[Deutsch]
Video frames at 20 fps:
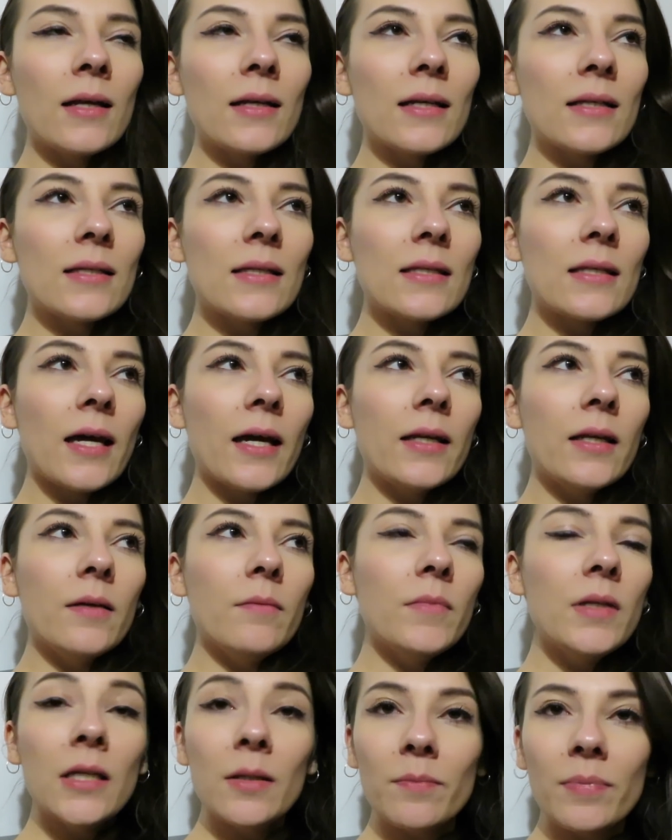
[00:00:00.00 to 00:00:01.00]
Das ist eine
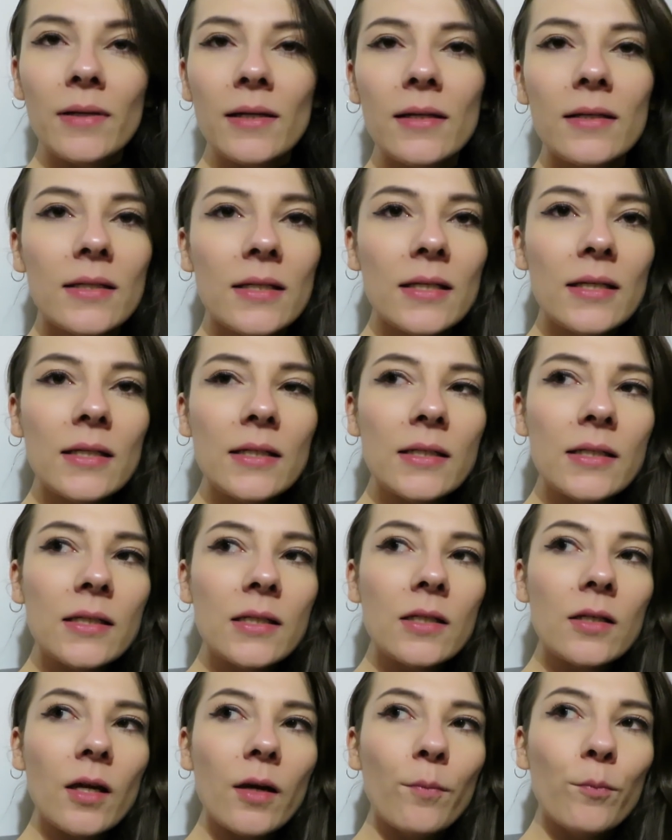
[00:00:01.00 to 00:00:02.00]
Mini-Pille, die
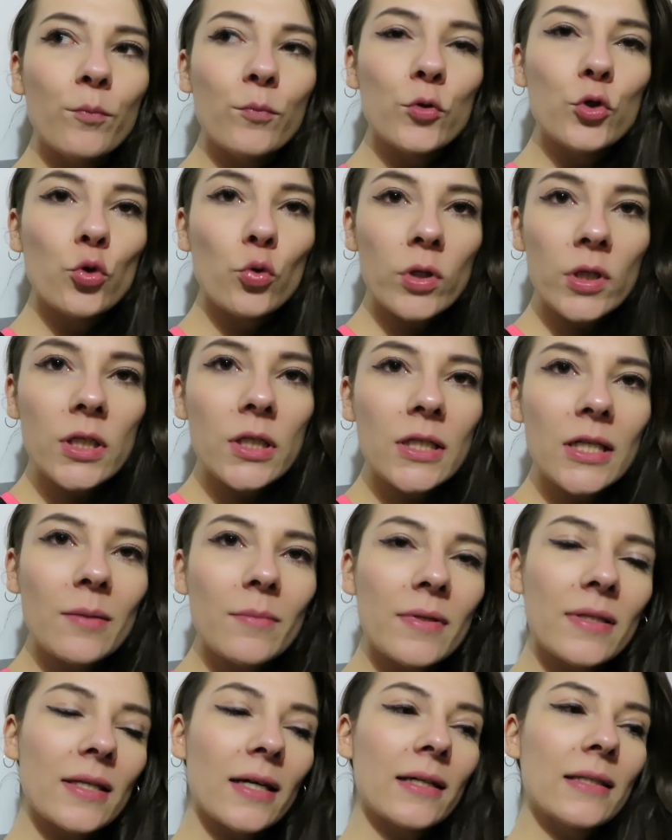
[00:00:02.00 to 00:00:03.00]
ich ähm,
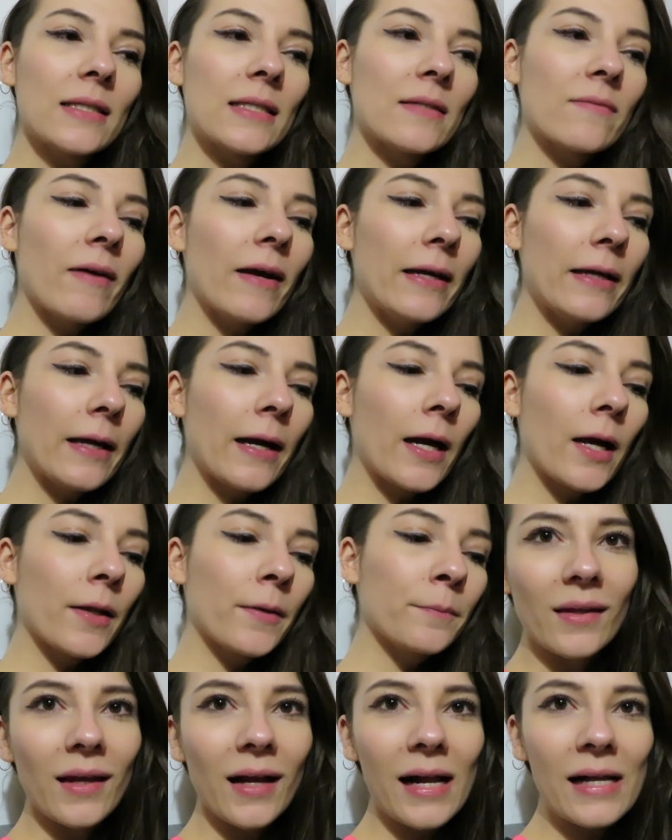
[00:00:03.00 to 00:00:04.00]
durchnehme seit zwei Jahren.